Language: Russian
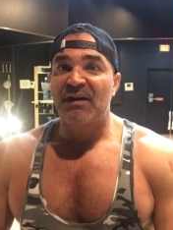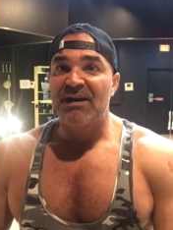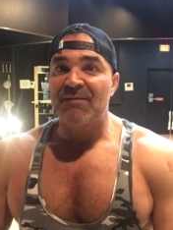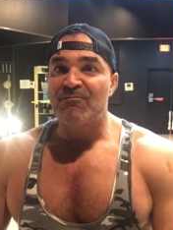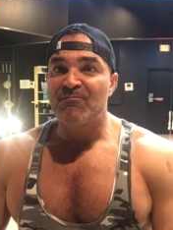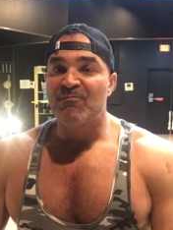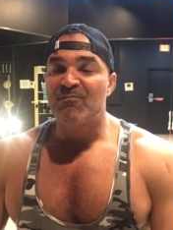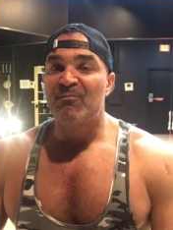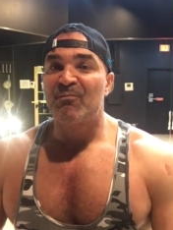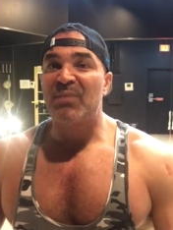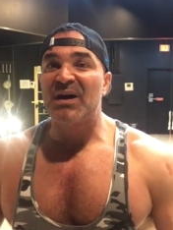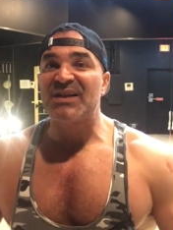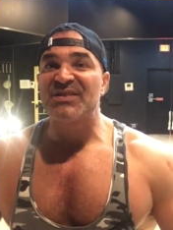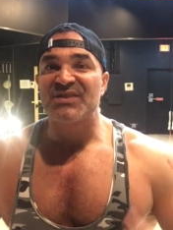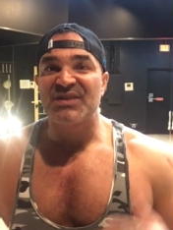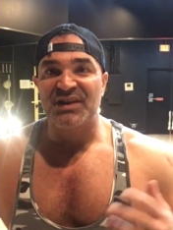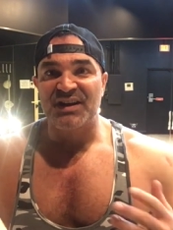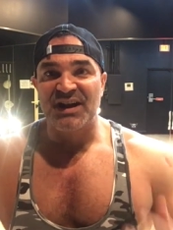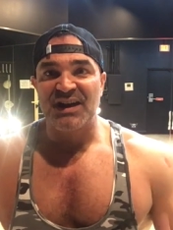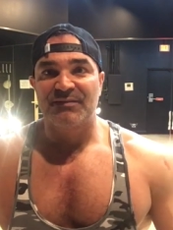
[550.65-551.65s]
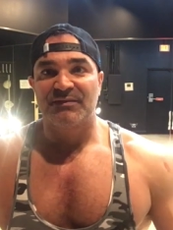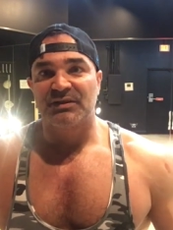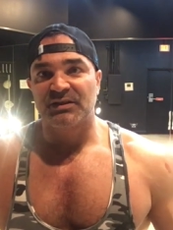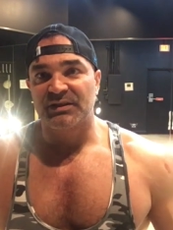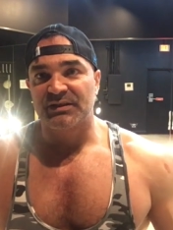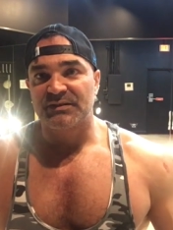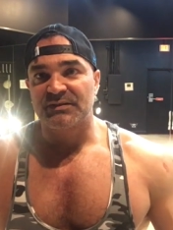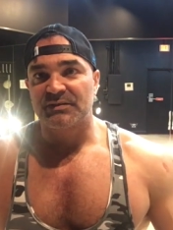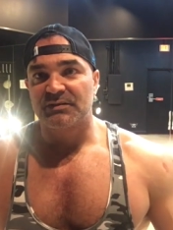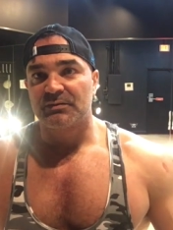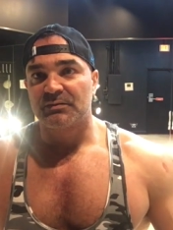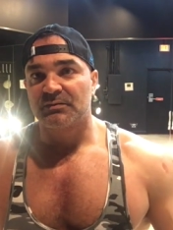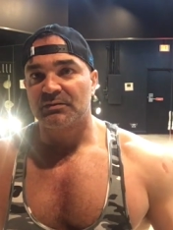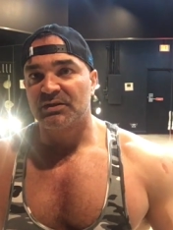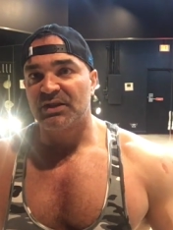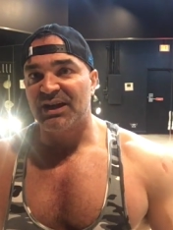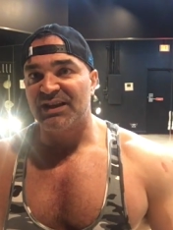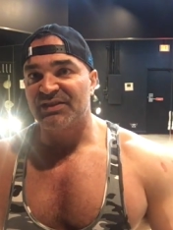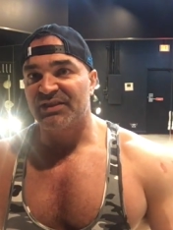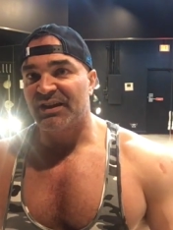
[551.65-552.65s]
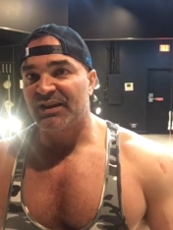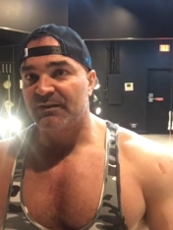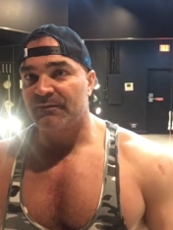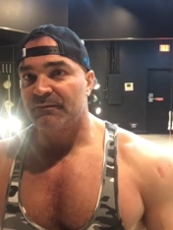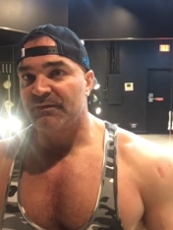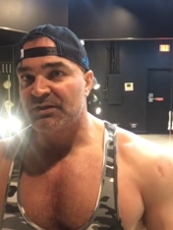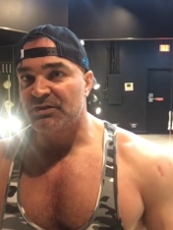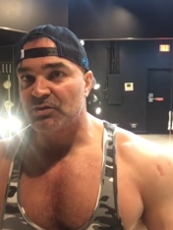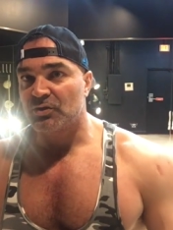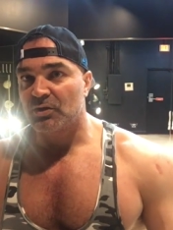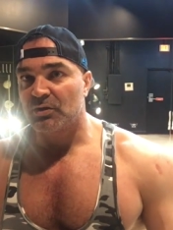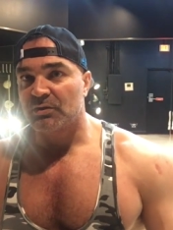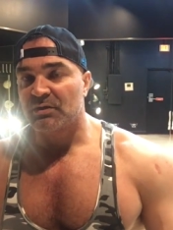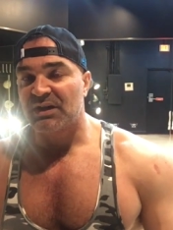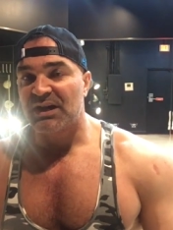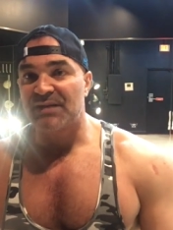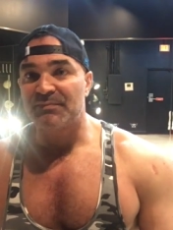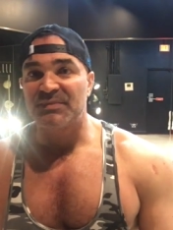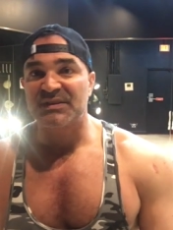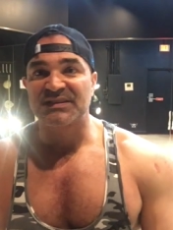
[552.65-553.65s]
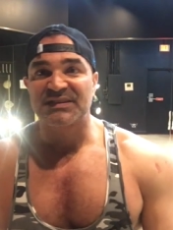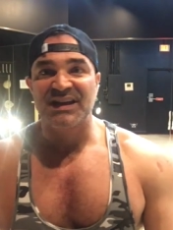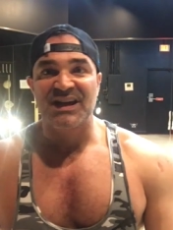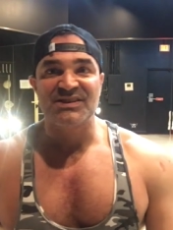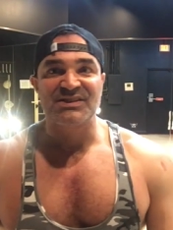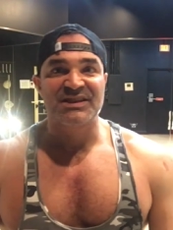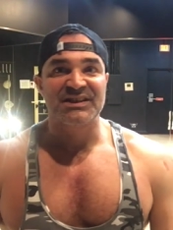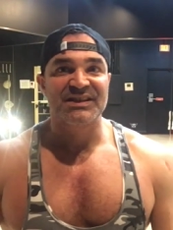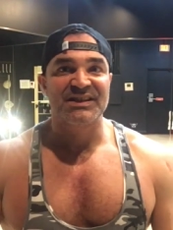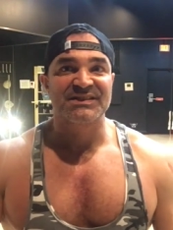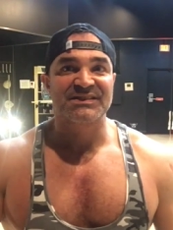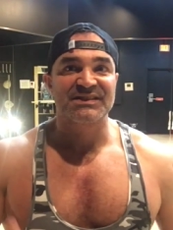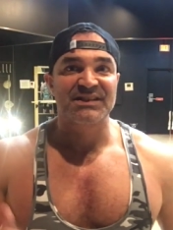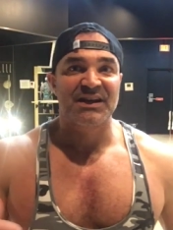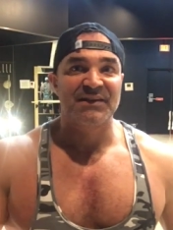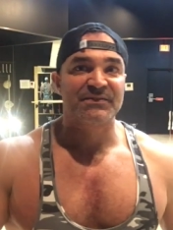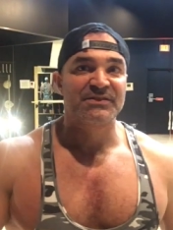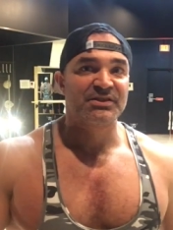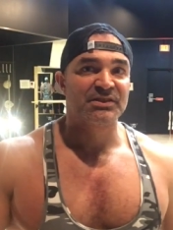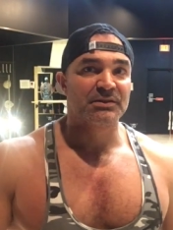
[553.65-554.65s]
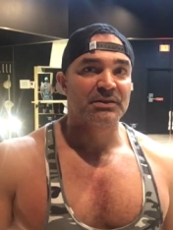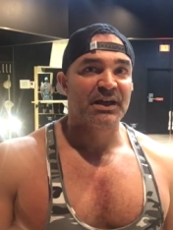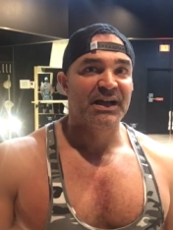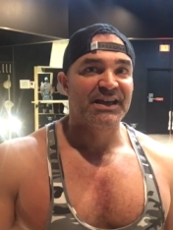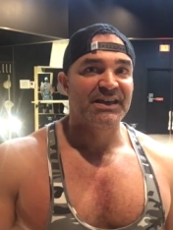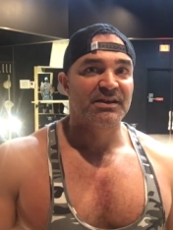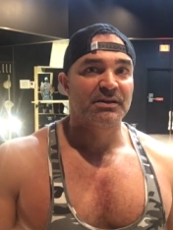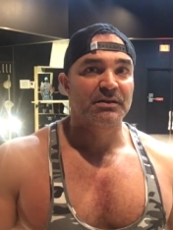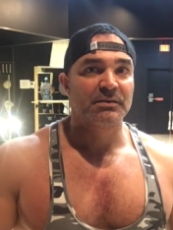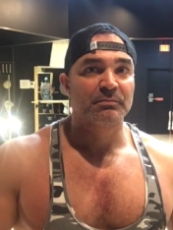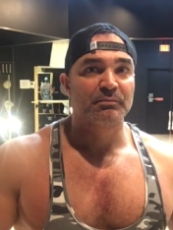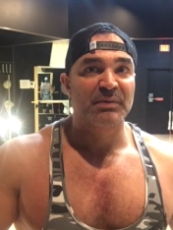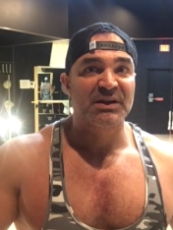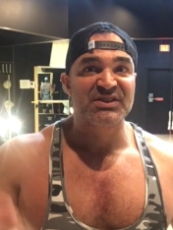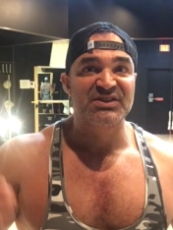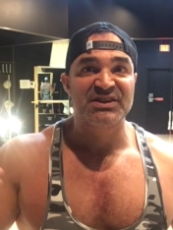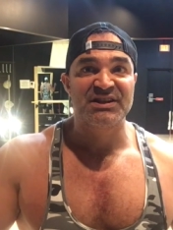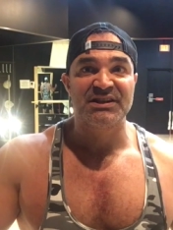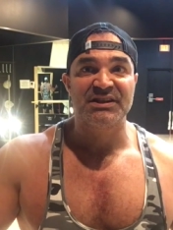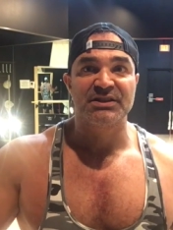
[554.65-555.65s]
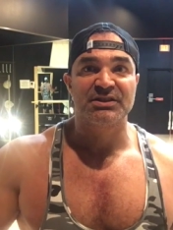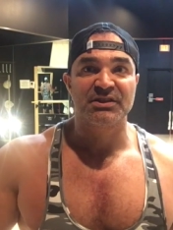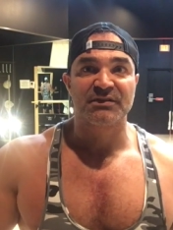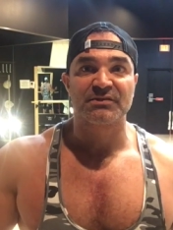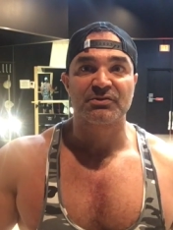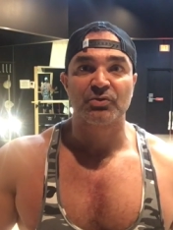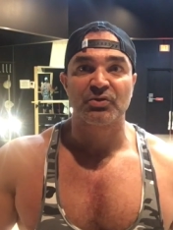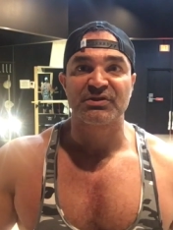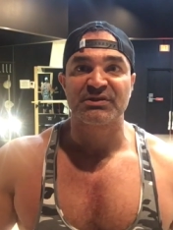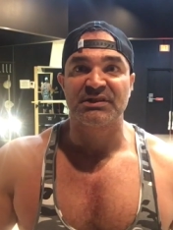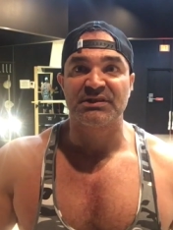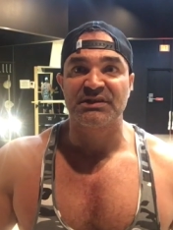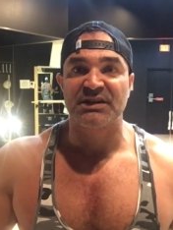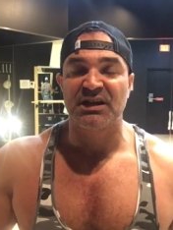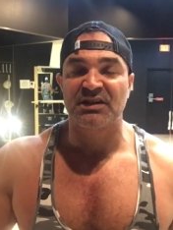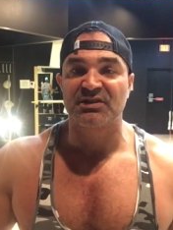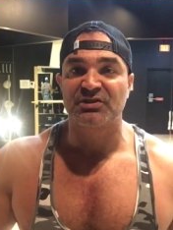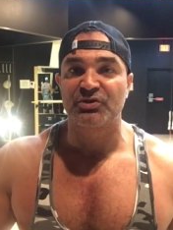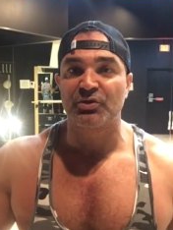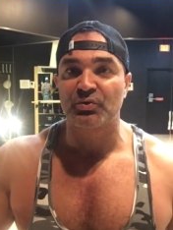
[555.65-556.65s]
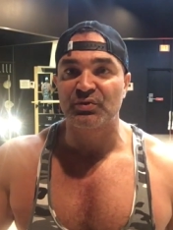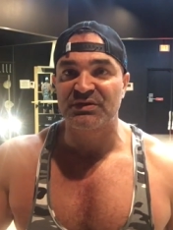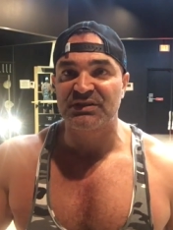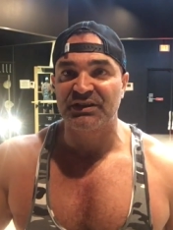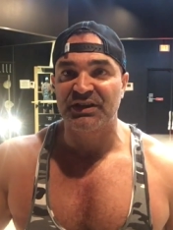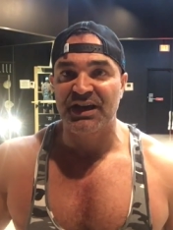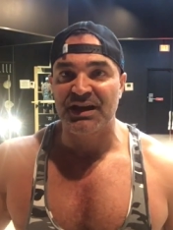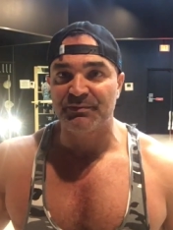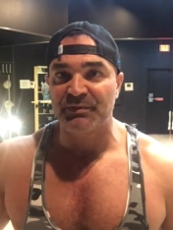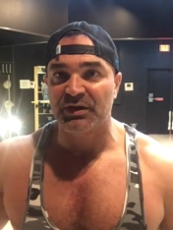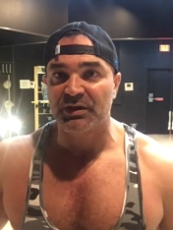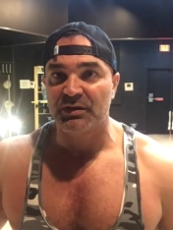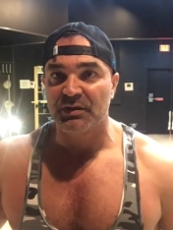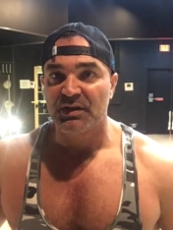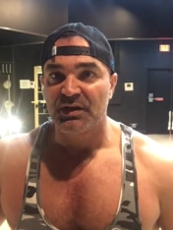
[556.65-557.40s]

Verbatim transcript: вам понравилось данное видео. Обязательно ставьте лайк, поделитесь в соцсетях с друзьями.